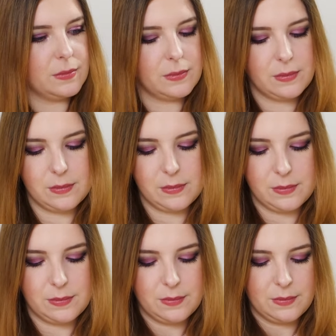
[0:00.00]

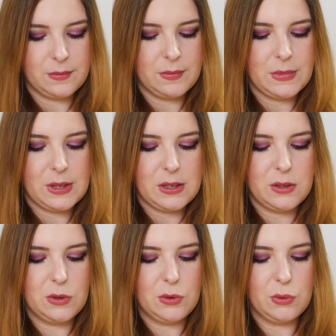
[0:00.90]

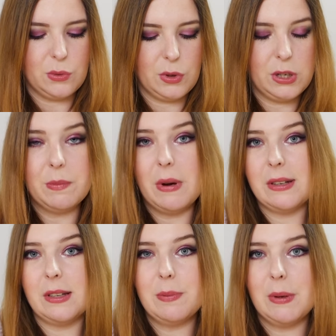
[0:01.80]
So, ich
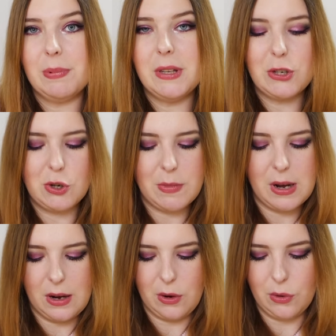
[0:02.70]
mache das Papier schon
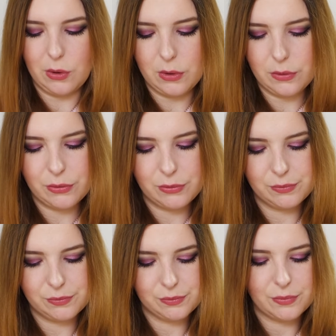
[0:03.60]
mal
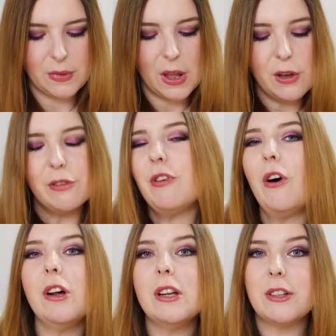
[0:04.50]
auf.
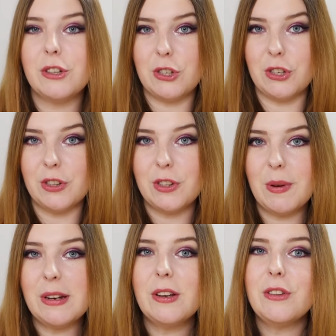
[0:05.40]
Fall Edition
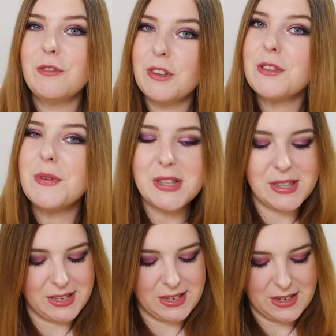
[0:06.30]

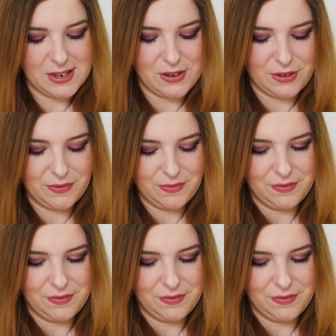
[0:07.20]
2024, genau.